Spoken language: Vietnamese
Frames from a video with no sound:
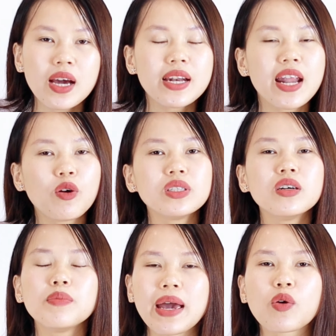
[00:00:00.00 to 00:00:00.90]
Nếu
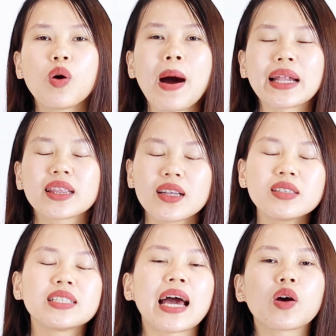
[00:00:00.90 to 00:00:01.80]
như mẹ của bạn
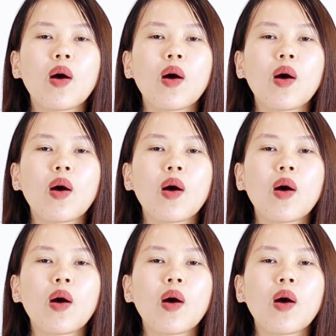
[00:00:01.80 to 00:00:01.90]
từng trải